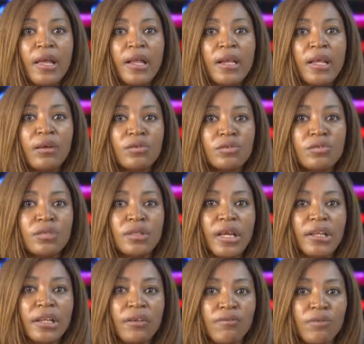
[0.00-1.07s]
Les
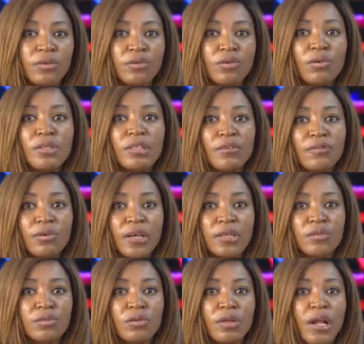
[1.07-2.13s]
résultats des votes au niveau
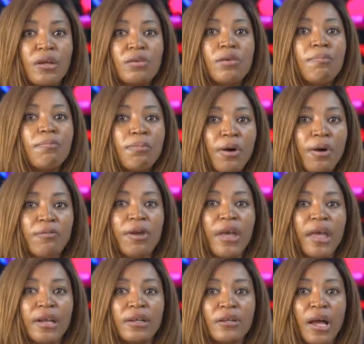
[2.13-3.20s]
national ne peuvent
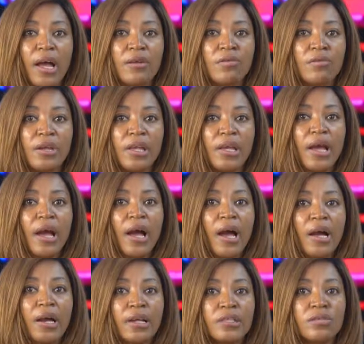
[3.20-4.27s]
être annulés
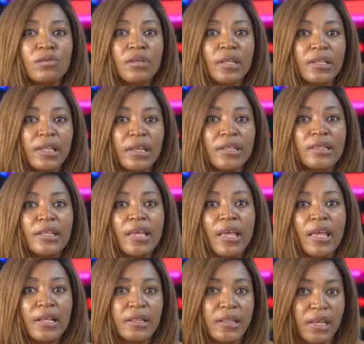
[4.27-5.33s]
en raison des traités
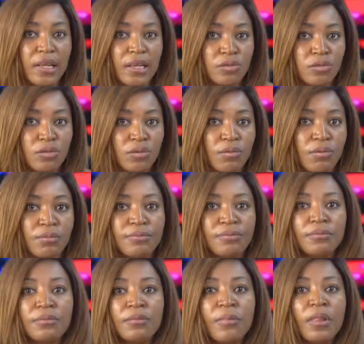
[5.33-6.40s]
internationaux.
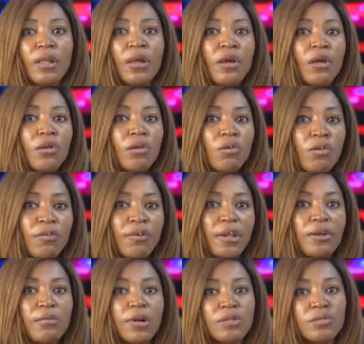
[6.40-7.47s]
Le
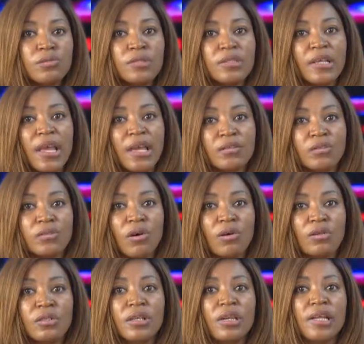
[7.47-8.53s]
gouvernement suisse
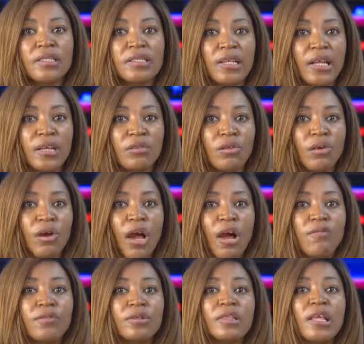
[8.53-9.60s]
exhorte les électeurs
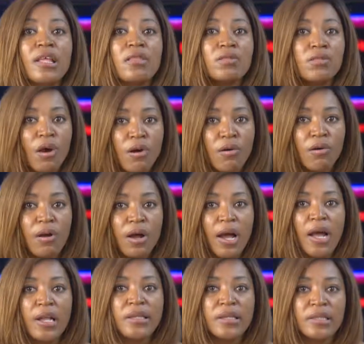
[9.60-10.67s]
à voter non
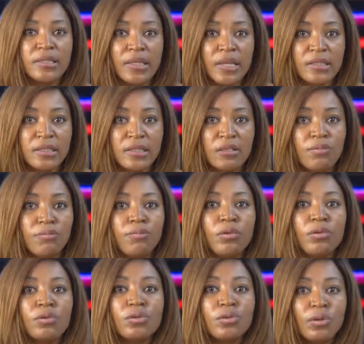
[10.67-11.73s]
à l'initiative
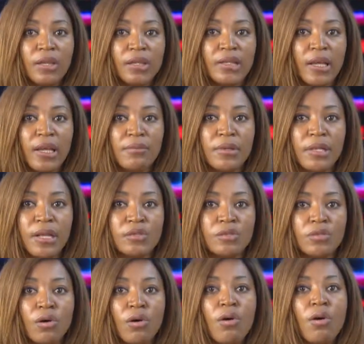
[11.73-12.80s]
pour
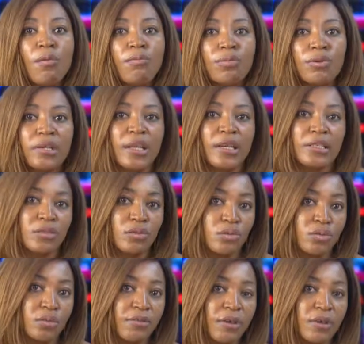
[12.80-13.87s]
l'autodétermination pour des raisons
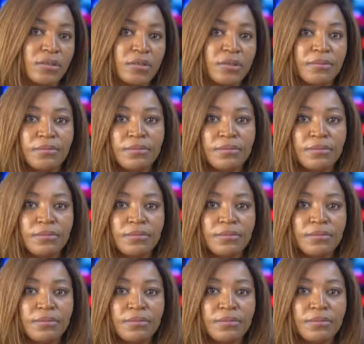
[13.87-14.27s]
suivantes.